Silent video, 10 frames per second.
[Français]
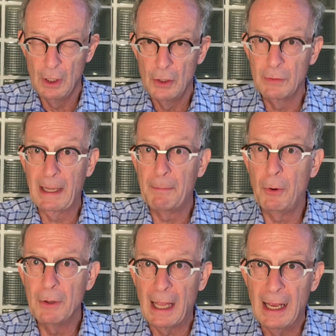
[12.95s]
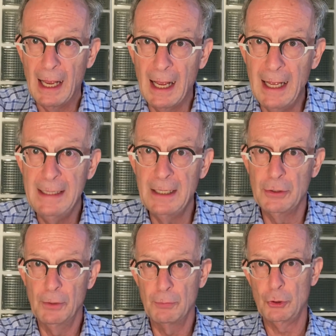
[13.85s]
Je voudrais prendre un
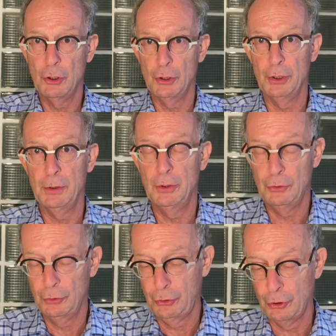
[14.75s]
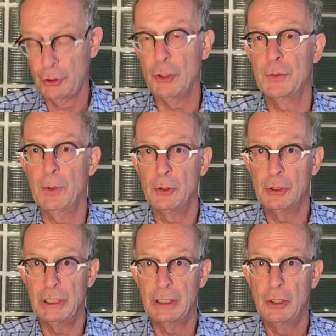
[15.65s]
exemple pour ce changement de
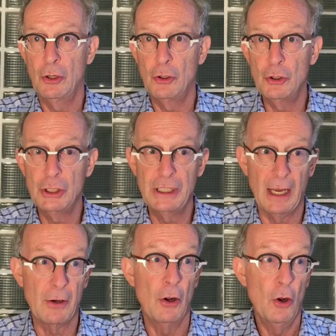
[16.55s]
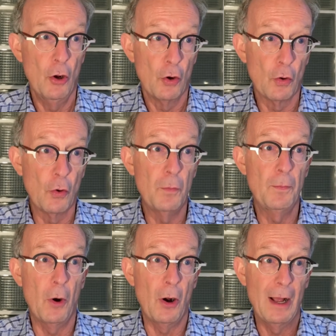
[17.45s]
logique. Le GIEC,
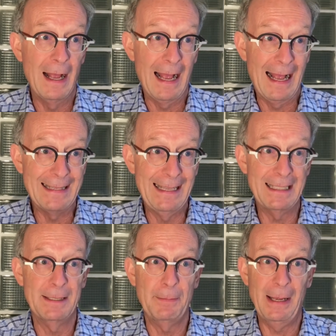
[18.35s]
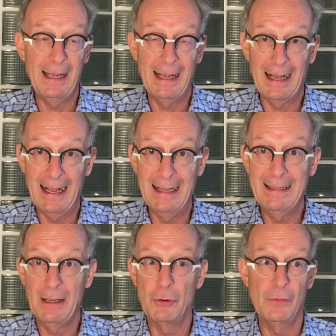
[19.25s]
groupement d'experts
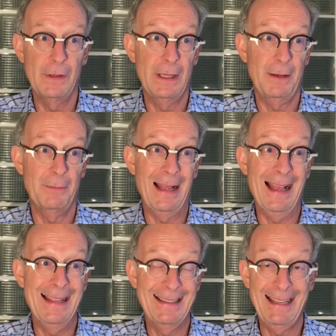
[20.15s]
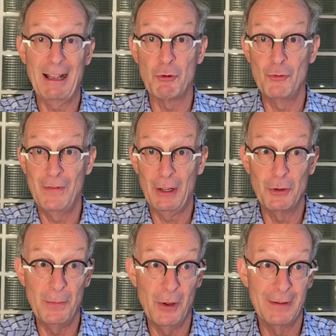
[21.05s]

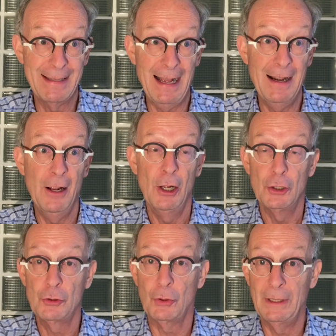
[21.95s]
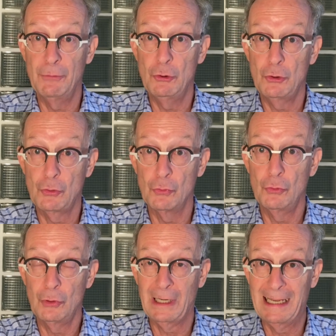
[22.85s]
intergouvernemental sur l'évolution du